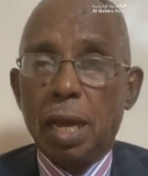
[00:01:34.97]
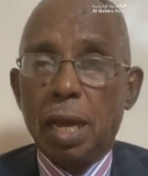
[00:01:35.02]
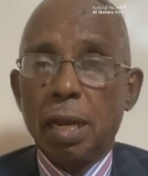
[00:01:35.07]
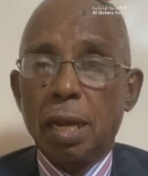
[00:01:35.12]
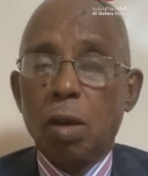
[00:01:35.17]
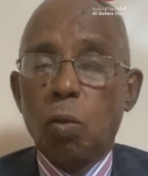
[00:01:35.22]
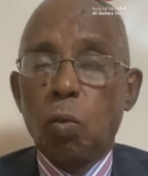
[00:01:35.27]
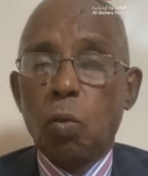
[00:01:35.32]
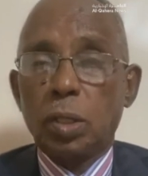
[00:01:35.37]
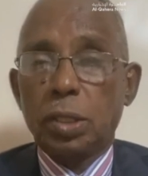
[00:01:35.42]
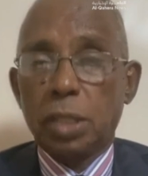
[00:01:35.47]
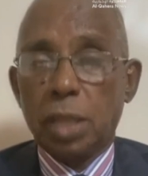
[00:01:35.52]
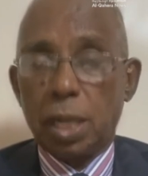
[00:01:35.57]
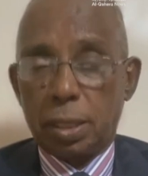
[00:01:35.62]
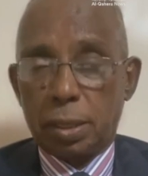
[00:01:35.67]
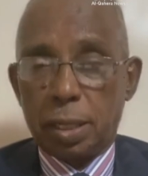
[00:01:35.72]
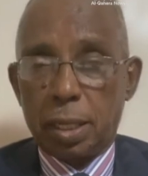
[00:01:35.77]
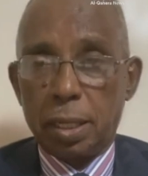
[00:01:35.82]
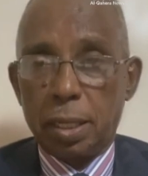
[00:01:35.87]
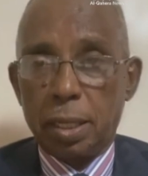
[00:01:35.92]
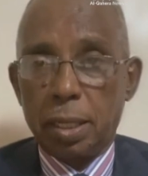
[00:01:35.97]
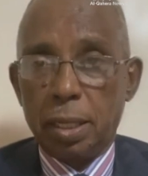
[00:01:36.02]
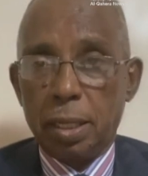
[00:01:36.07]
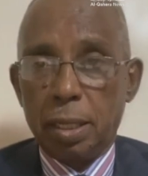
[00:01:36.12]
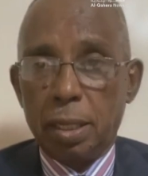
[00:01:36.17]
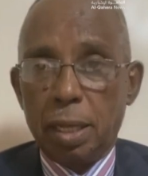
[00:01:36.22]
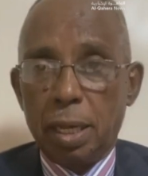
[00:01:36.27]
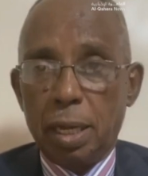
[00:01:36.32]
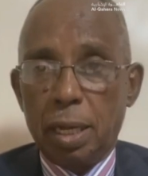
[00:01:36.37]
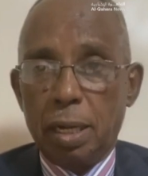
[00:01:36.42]
ان الوساطه
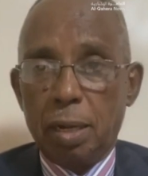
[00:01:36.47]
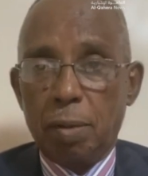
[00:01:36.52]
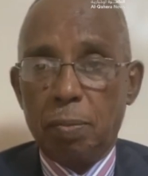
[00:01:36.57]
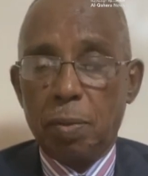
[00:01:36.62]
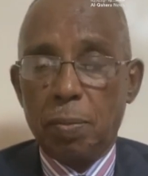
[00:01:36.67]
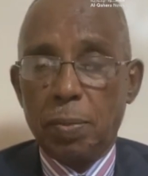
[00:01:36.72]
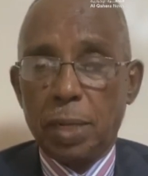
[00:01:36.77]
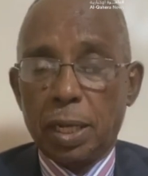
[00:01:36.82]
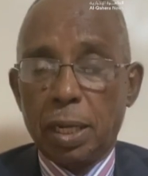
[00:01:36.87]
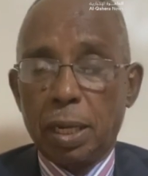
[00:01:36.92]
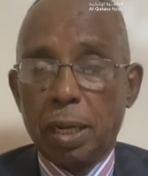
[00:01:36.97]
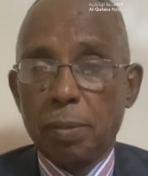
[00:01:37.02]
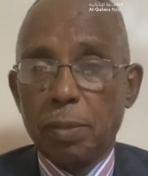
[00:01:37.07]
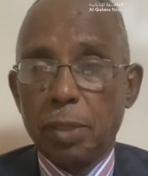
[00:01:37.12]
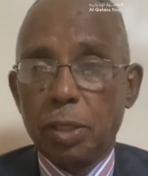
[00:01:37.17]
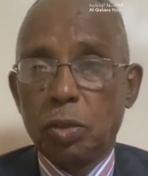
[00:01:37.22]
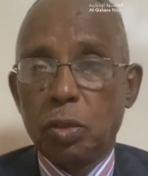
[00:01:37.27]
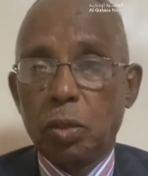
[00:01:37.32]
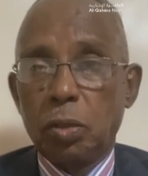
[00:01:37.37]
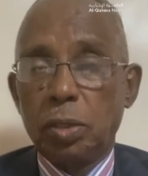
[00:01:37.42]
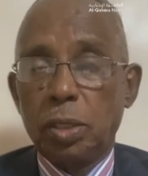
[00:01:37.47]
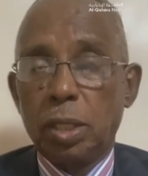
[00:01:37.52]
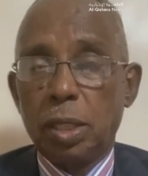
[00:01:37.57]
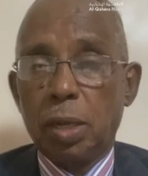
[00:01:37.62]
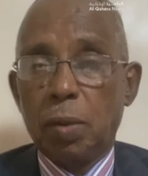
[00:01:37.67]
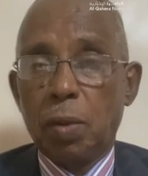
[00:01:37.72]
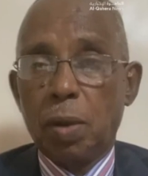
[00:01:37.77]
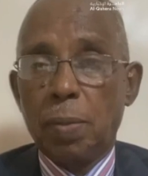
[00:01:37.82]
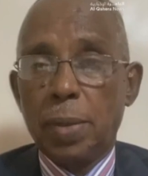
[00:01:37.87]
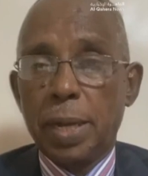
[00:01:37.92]
المملكه العربيه
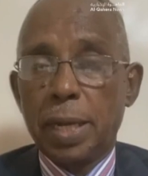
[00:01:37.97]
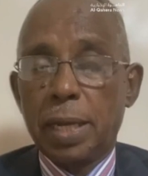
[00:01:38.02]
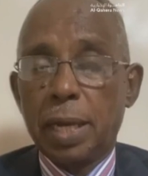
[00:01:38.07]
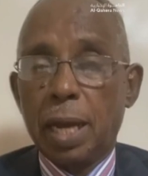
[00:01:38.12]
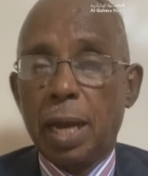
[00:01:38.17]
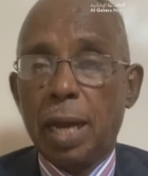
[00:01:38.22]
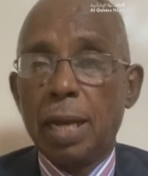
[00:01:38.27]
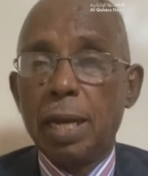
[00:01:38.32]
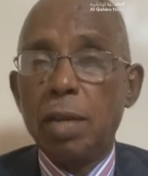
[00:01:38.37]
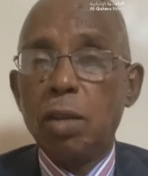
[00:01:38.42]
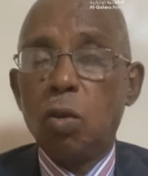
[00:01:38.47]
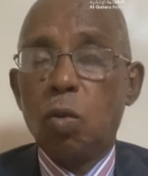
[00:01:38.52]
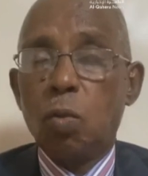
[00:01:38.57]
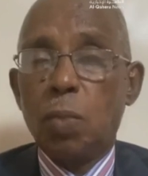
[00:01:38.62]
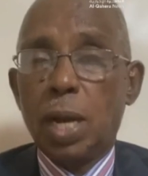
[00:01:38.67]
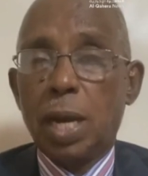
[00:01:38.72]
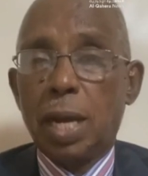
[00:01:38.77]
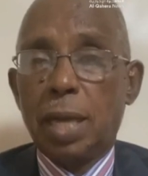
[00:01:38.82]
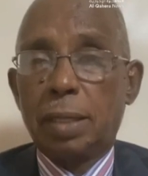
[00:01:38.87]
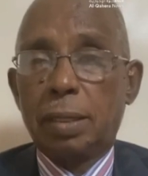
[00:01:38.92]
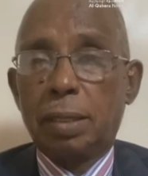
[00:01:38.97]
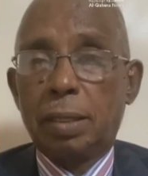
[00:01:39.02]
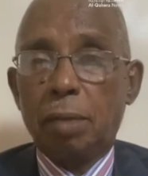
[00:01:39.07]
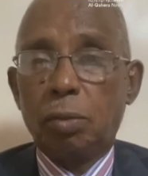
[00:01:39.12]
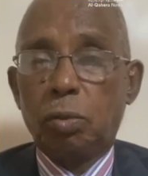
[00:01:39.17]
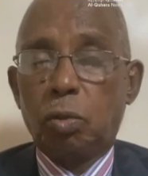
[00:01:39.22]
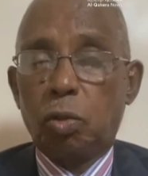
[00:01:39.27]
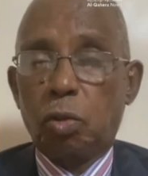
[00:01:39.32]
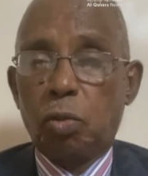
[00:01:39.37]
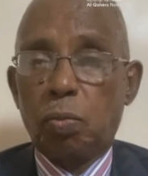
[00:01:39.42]
السعوديه وامريكا عليهما
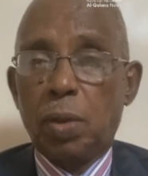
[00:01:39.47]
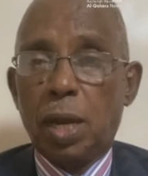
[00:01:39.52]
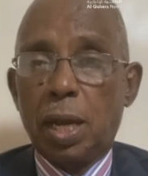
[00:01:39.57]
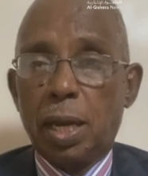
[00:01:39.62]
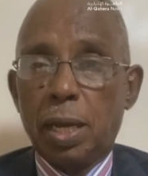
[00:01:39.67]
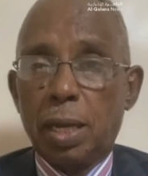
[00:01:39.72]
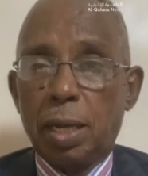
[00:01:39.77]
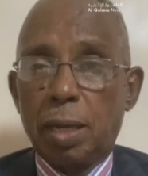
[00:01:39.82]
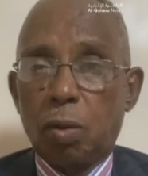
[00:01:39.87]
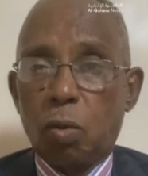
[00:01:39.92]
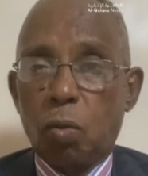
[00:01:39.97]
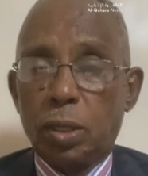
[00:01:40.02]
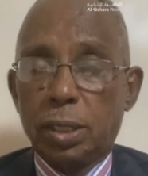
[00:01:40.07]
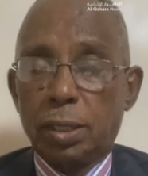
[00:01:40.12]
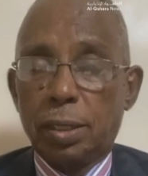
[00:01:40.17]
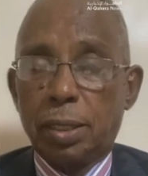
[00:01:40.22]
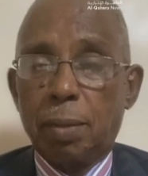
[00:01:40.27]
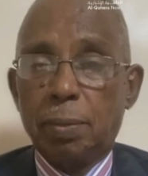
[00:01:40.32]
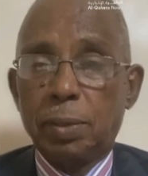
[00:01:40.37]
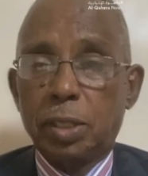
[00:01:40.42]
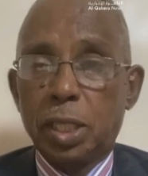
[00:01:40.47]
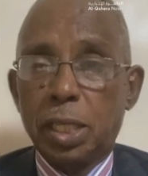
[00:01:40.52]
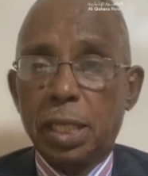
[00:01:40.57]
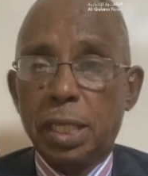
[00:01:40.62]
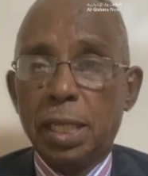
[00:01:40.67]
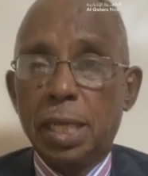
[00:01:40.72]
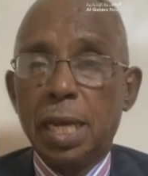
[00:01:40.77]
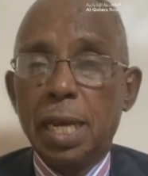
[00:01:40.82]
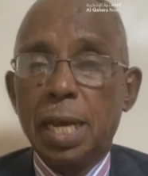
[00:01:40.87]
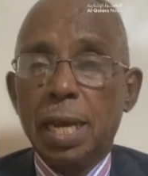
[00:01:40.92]
التحدث مع قوات الدعم
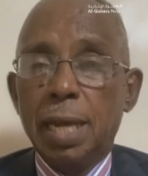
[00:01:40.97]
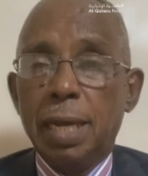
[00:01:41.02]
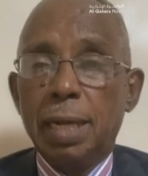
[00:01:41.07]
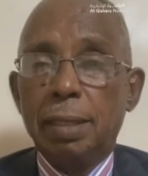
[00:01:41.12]
السريع